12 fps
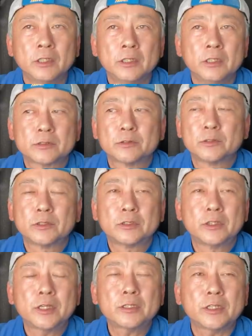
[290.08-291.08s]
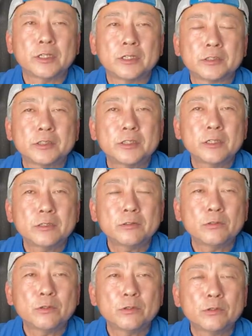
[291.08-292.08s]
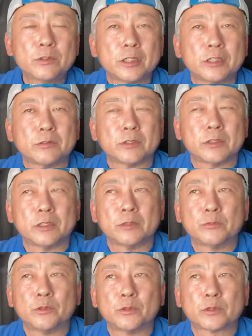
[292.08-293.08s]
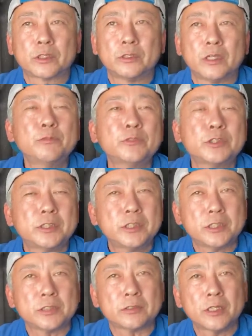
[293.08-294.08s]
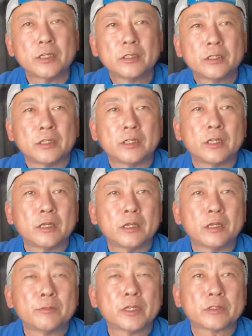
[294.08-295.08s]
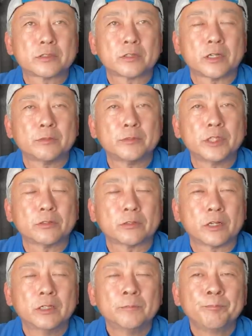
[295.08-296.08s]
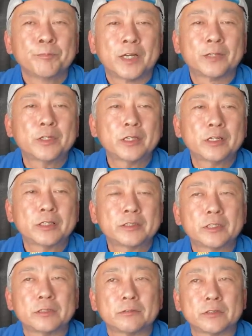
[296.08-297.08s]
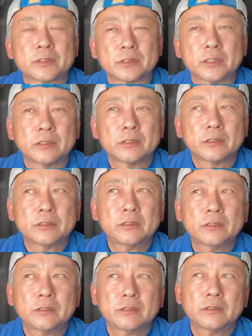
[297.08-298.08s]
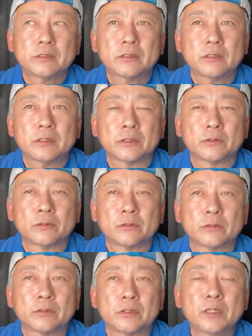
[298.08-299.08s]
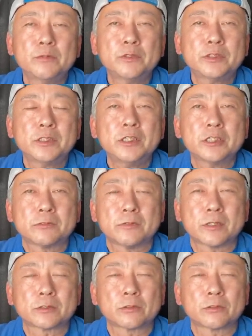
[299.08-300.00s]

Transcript: その出て1年後ぐらいにはね、もう M シリーズね。え MX とか ME とか、あの辺が出てるんですね。で、あの、M シリーズはその